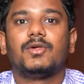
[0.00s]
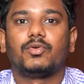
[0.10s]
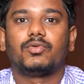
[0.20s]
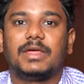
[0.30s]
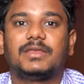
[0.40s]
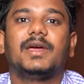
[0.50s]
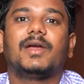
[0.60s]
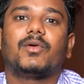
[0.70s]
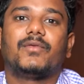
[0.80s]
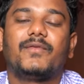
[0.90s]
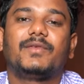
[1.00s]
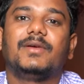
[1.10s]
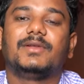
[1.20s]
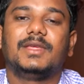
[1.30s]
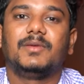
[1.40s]
ஸோ எஸ்டிஆரோட ஃபிஃப்டி
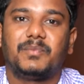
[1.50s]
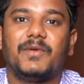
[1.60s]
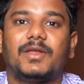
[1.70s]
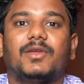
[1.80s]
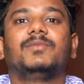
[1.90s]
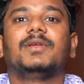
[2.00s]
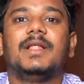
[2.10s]
வந்து இப்போ வரைக்கும்